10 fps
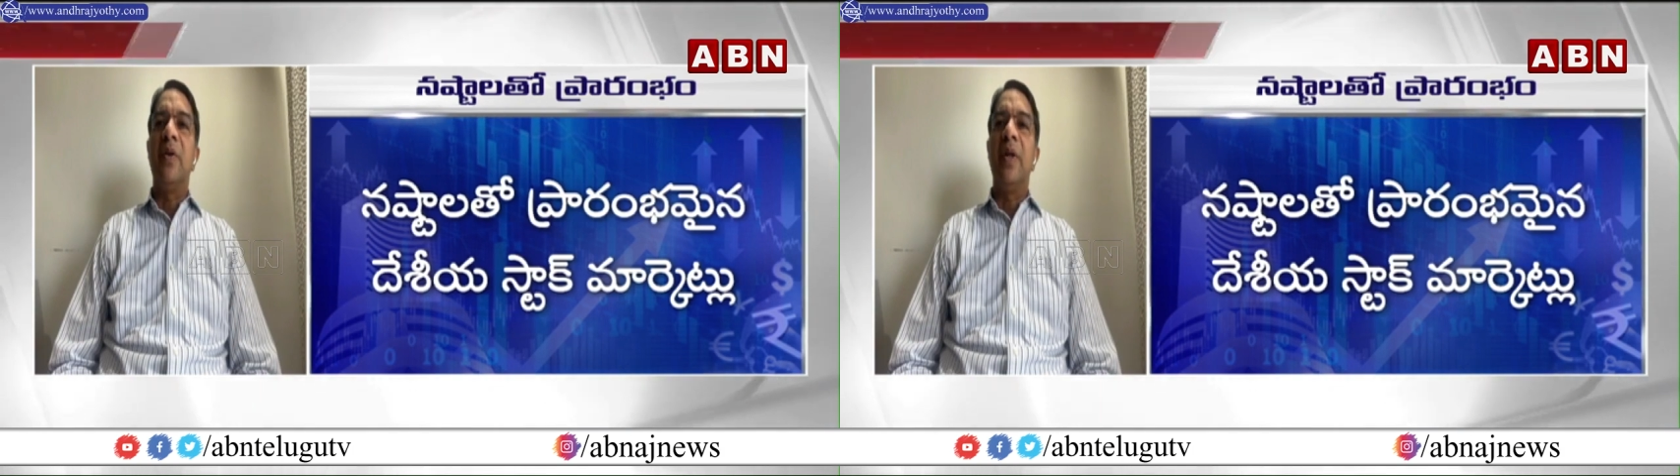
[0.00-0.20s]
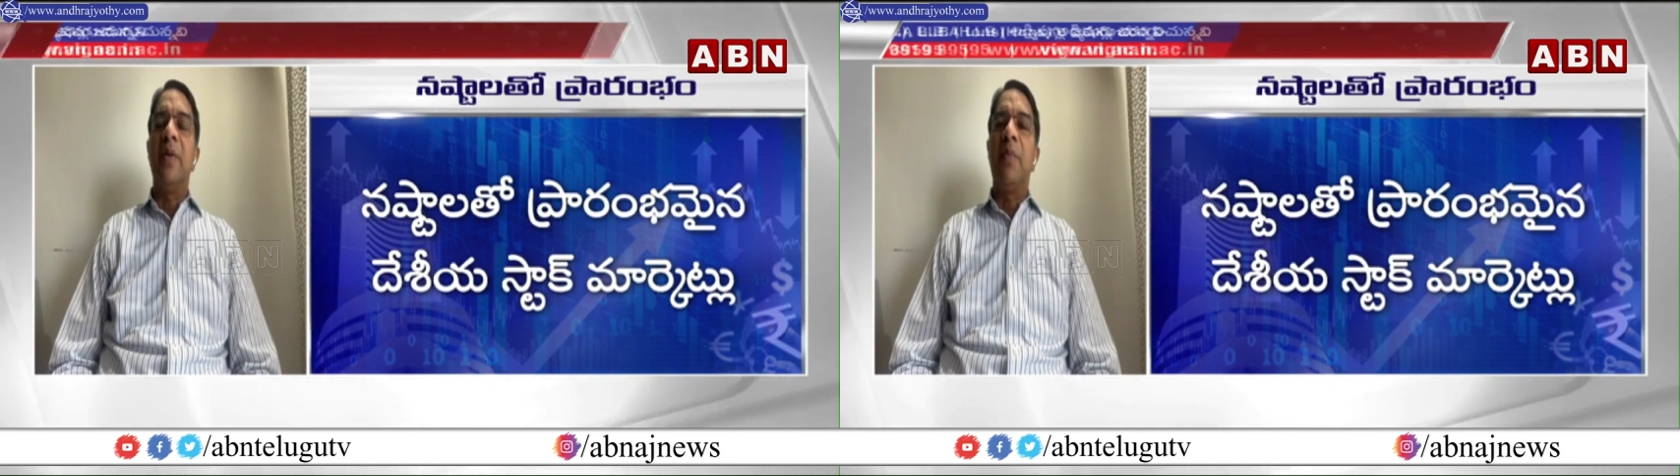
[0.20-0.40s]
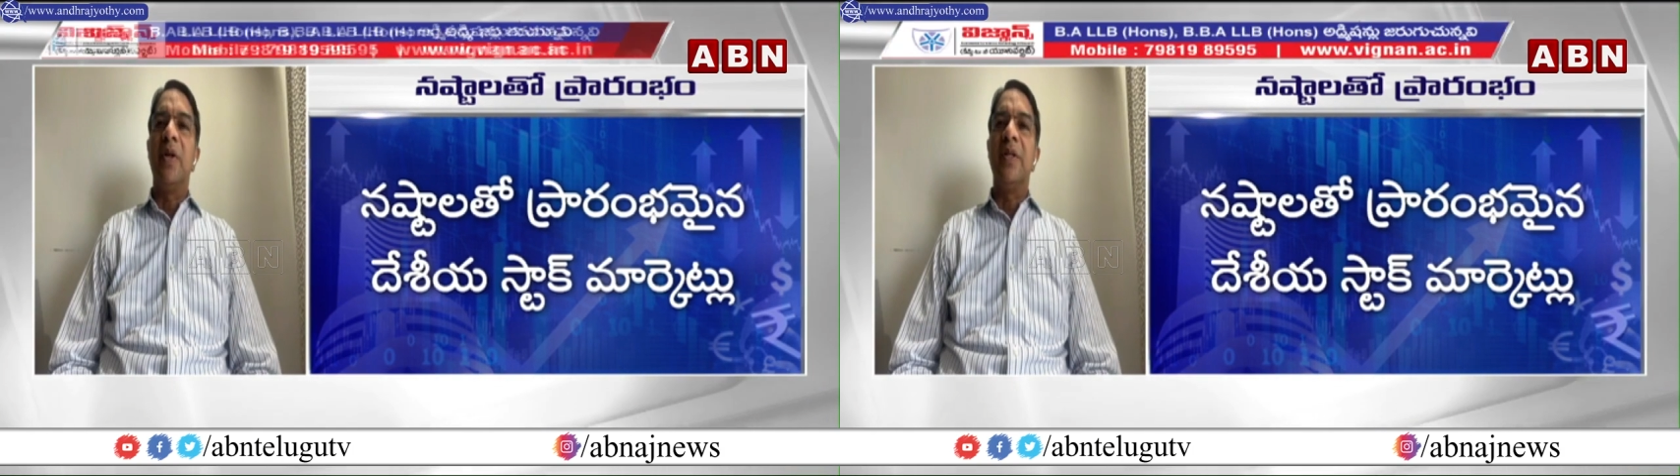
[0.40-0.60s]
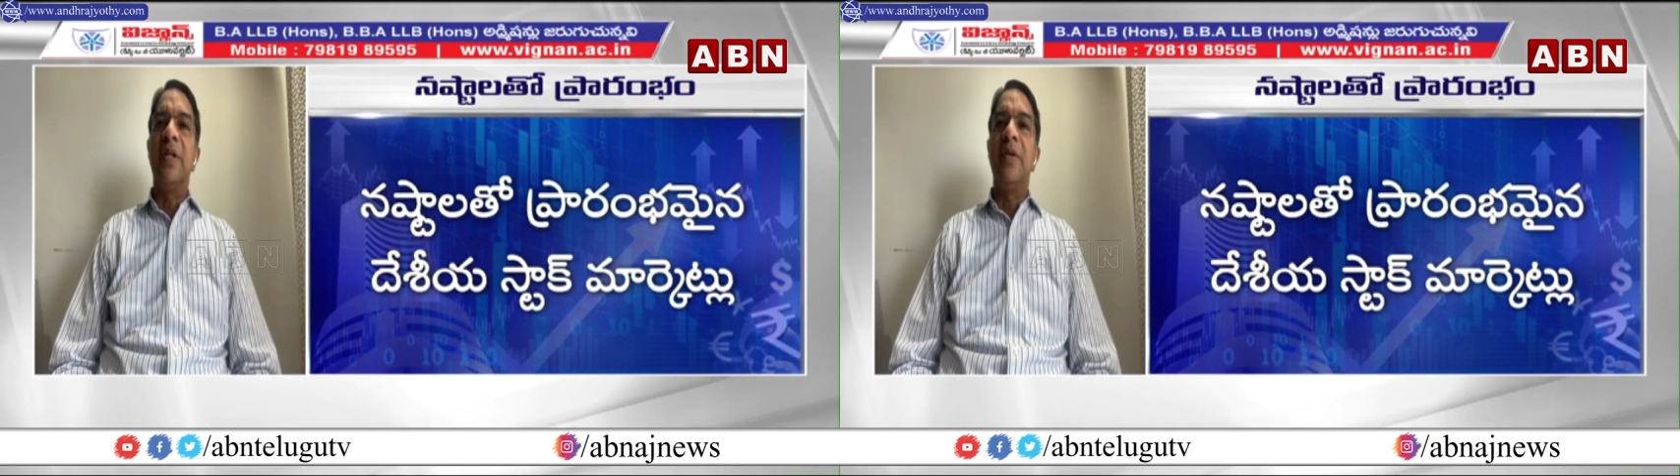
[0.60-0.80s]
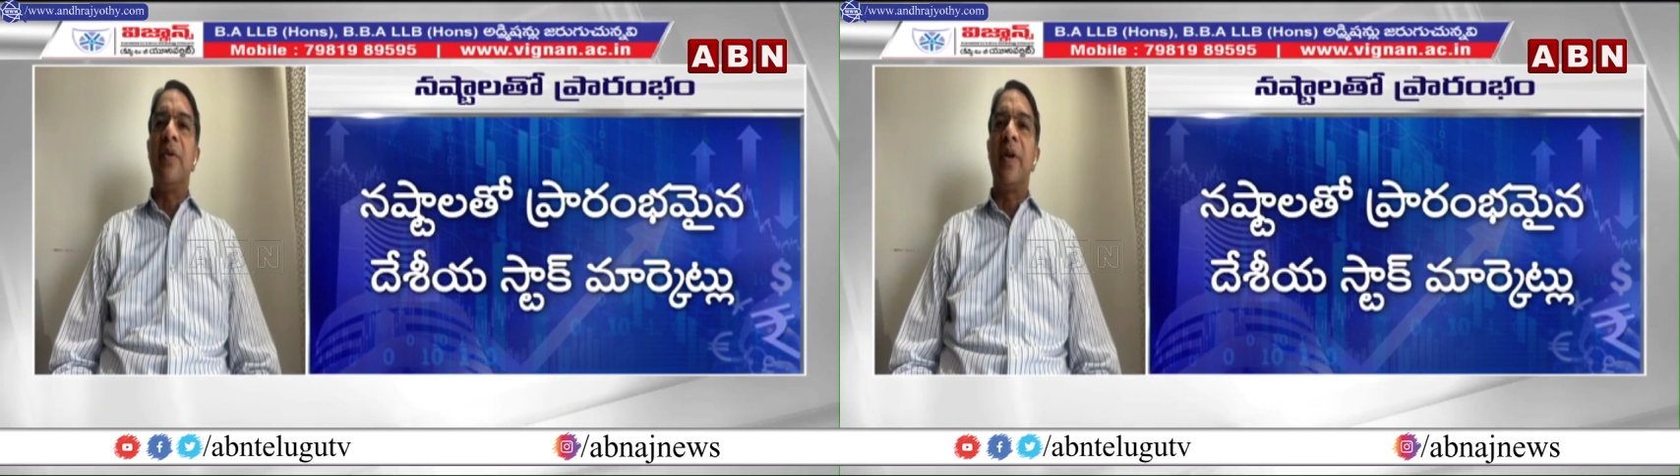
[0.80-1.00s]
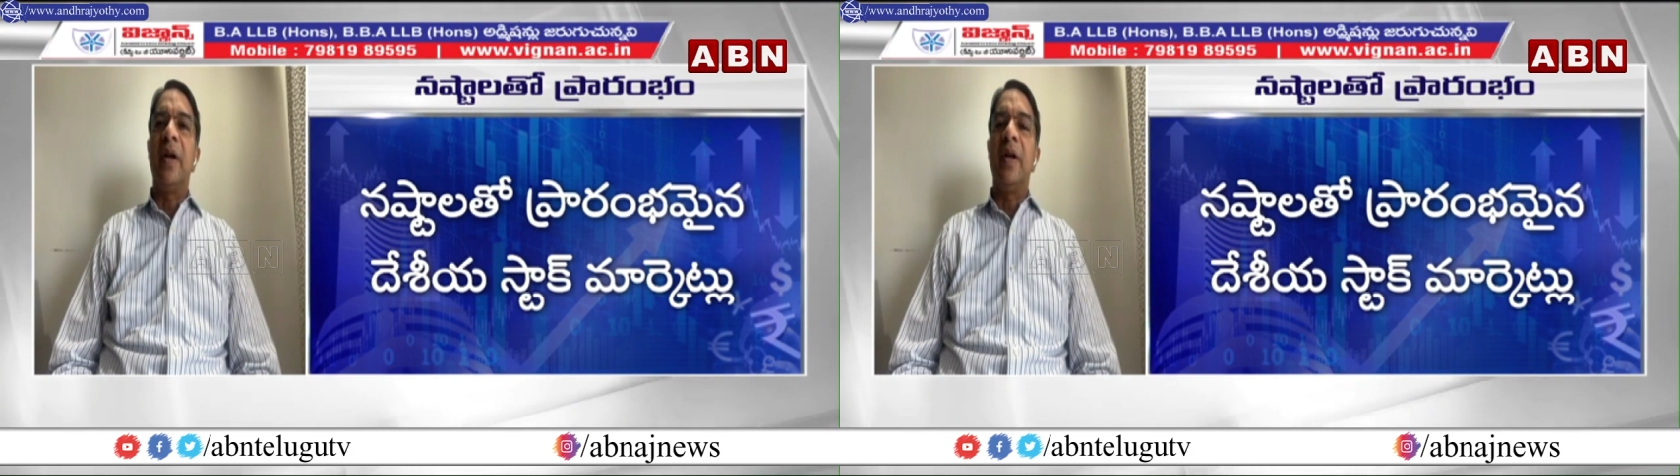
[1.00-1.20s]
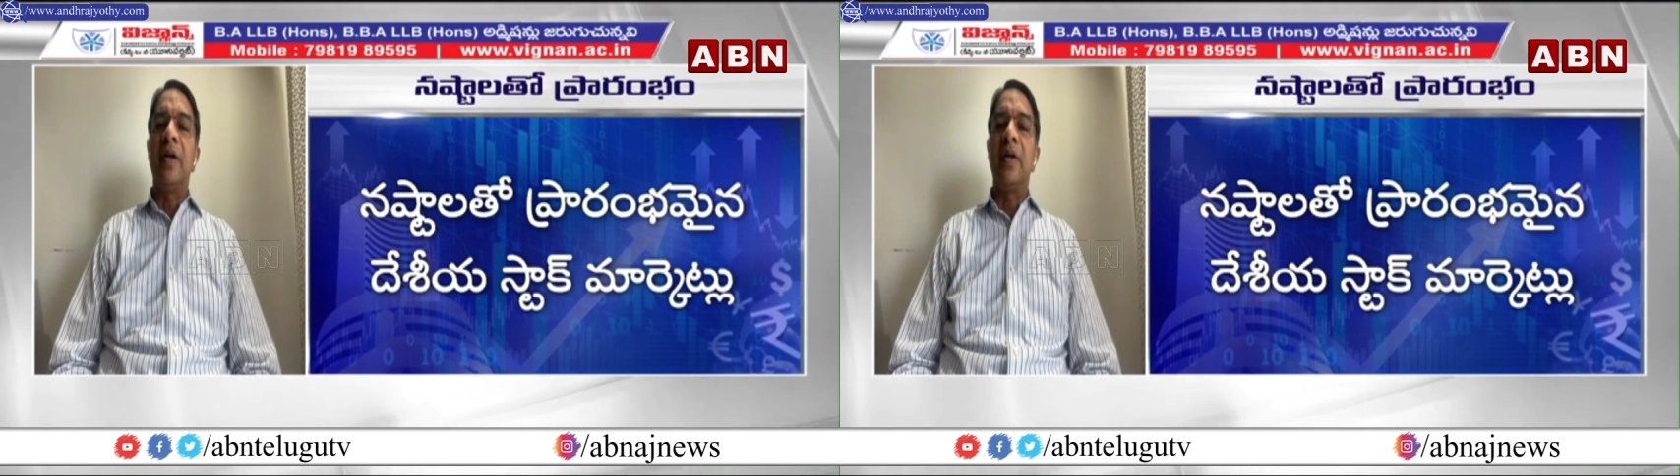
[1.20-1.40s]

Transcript: లో ఎంత పాజిటివ్ ట్రెండ్